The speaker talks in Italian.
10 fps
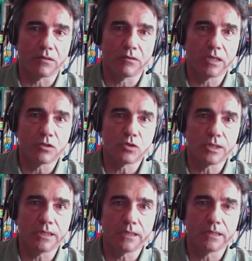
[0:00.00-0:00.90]
le ONG
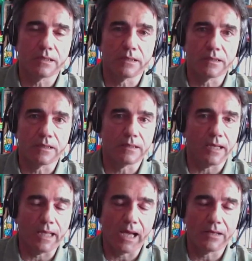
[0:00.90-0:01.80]
eh,
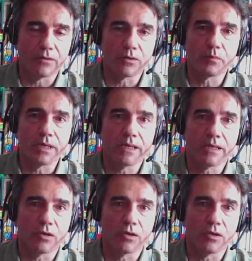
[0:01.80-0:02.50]
italiane, europee che